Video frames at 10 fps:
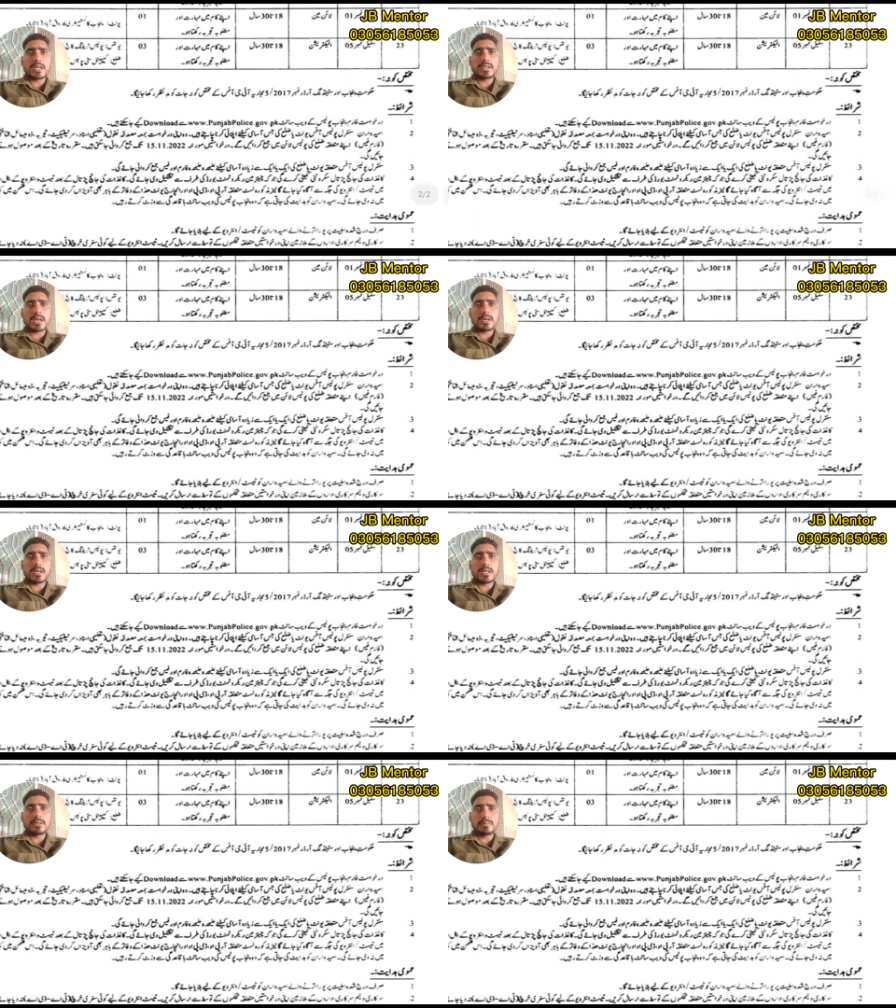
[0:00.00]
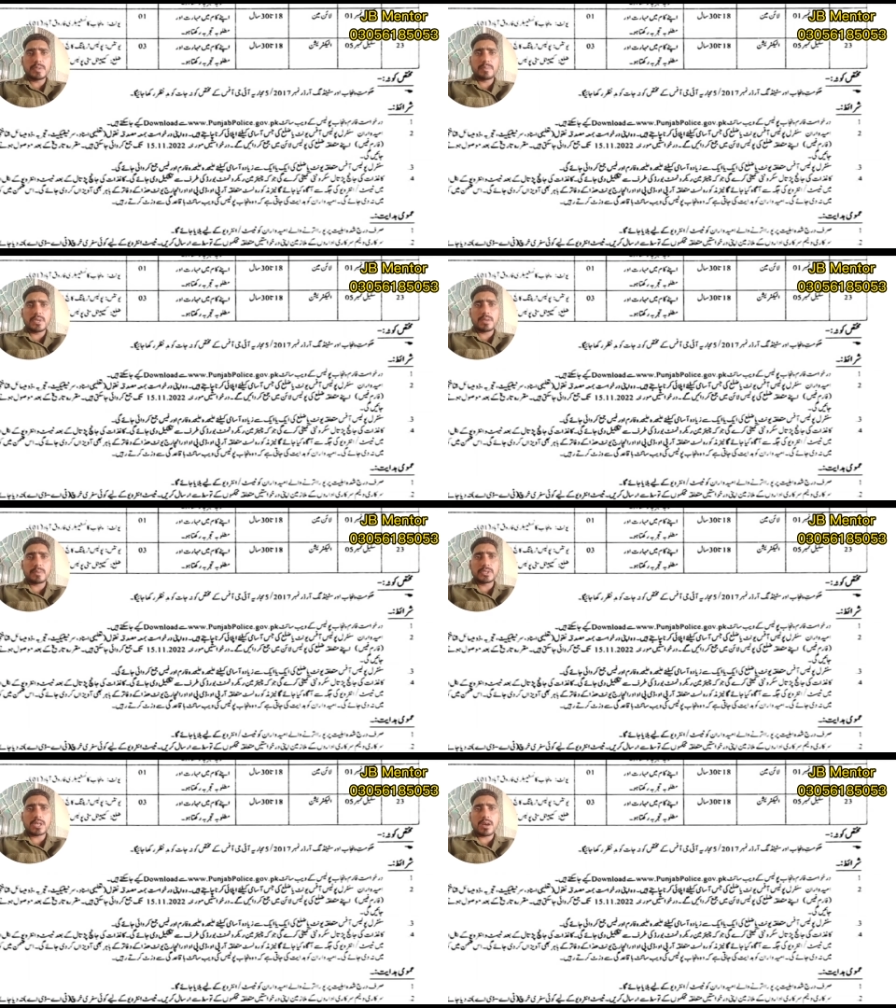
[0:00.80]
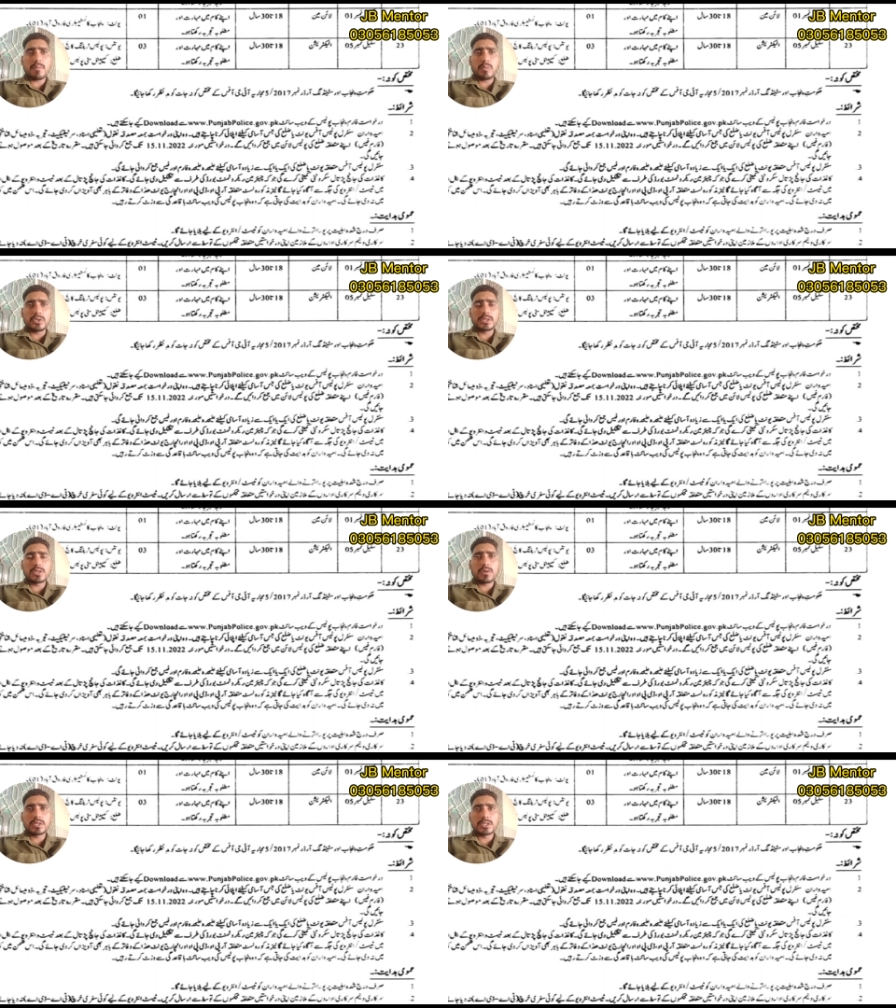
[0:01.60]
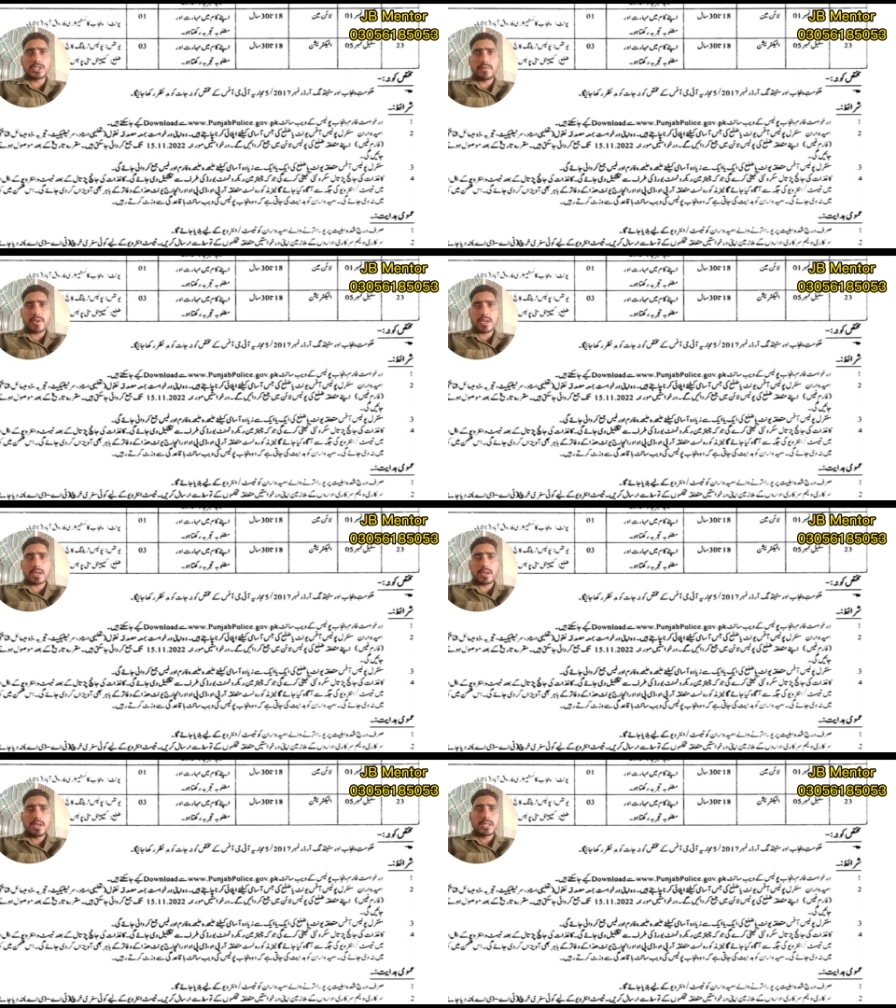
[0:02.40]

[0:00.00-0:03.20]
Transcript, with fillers: है यहाँ पी पी एफ पंजाब पुलिस डॉट जी वी के